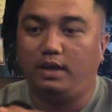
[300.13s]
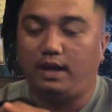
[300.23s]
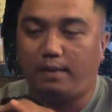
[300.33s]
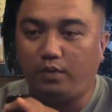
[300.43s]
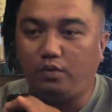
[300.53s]

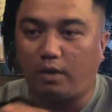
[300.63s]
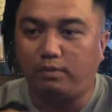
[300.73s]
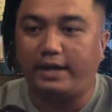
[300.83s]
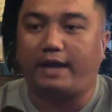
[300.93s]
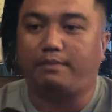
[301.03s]
em hiếu không
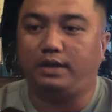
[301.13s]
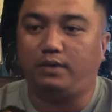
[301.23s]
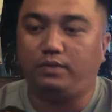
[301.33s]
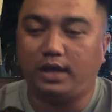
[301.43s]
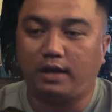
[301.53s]
gạt mình đâu
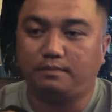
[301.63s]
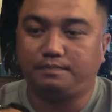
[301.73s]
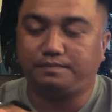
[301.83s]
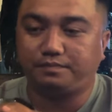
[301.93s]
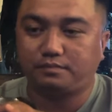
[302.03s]
quý vị
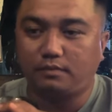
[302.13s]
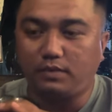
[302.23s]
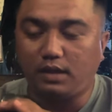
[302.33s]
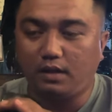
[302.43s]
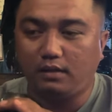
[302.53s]

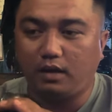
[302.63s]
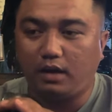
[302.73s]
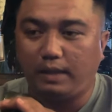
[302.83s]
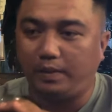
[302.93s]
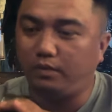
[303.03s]
đó
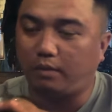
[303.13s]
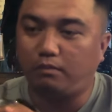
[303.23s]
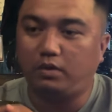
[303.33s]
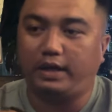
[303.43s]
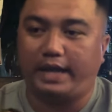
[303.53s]
em hiếu không
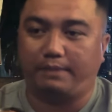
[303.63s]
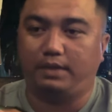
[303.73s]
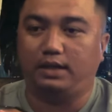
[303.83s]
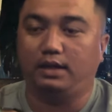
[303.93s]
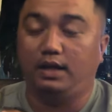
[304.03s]
bao giờ gạt
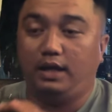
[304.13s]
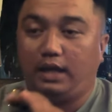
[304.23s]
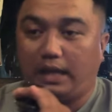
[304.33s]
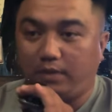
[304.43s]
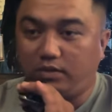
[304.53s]
mình
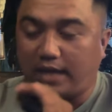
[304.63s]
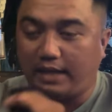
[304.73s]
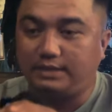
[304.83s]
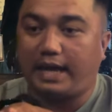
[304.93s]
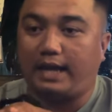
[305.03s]
em hiếu
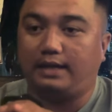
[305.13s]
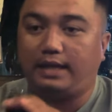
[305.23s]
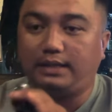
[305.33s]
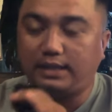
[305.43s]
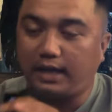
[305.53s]
sẵn sàng
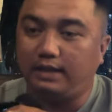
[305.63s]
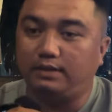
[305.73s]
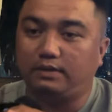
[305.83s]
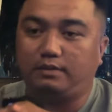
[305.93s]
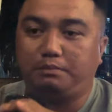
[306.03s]
lấy cái kênh
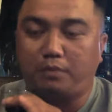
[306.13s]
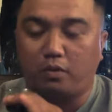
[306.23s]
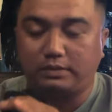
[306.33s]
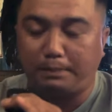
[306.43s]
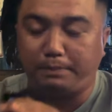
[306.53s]

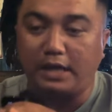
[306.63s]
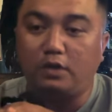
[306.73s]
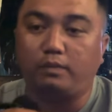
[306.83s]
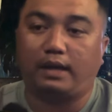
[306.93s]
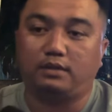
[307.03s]
một trăm mấy
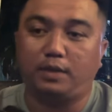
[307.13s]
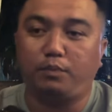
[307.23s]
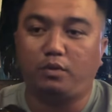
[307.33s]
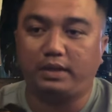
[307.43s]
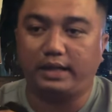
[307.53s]
chục ngàn sub
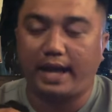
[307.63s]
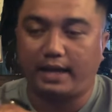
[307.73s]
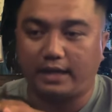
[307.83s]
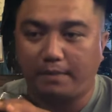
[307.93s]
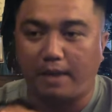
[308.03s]
của mình ra
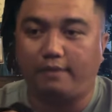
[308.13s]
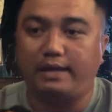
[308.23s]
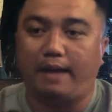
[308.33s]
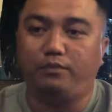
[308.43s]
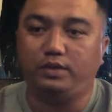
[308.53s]
để bảo
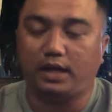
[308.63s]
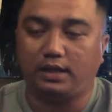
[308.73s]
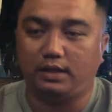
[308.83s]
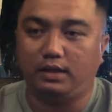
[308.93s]
đảm quý vị